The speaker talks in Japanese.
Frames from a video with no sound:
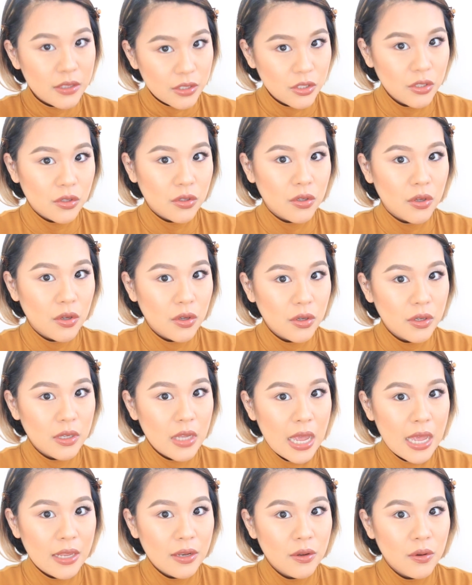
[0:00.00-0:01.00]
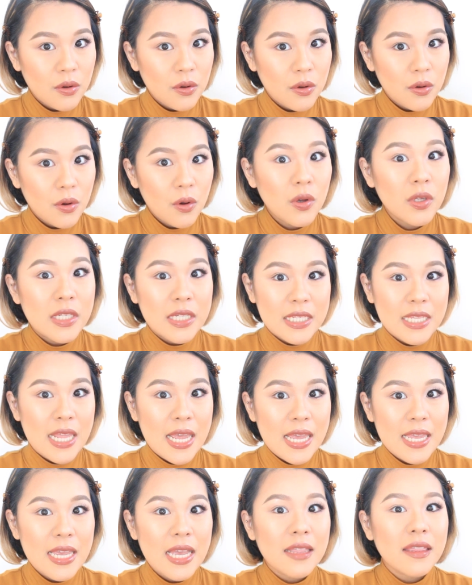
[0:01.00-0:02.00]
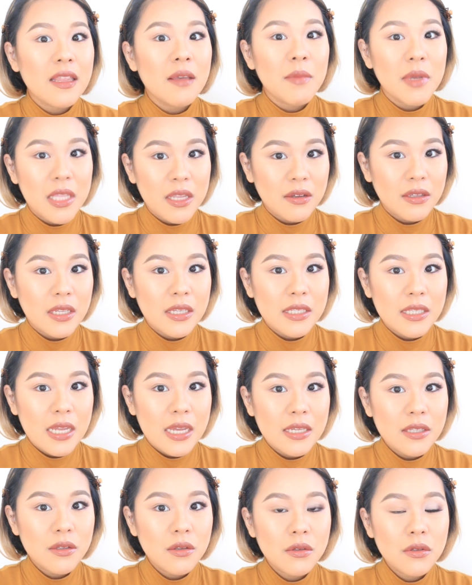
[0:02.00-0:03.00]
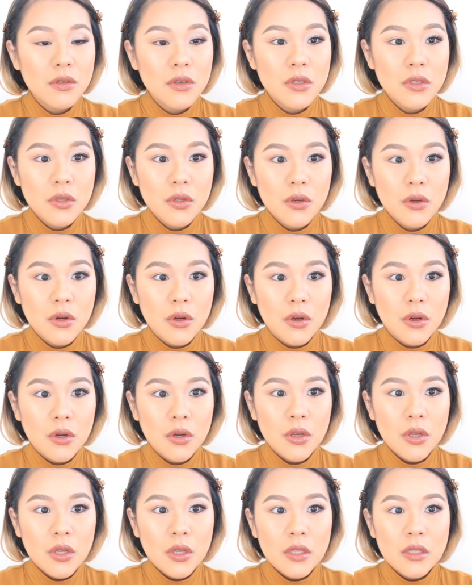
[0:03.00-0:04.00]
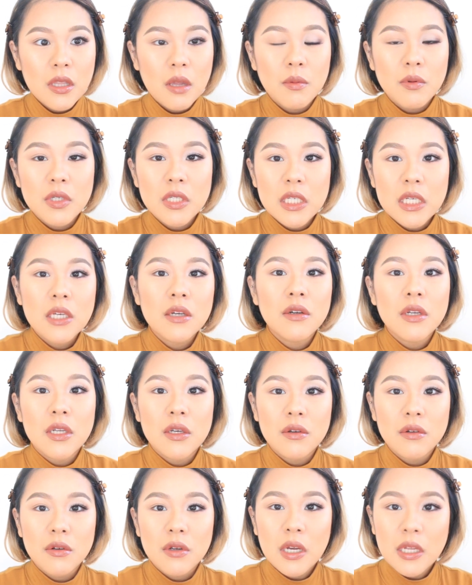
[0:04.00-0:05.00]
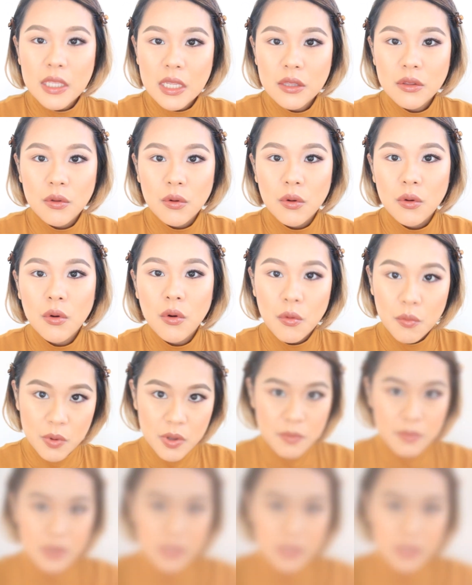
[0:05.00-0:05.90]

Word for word: ちょっとあの個人でやってみてくださいそうすると多分しっくりくるかなと思い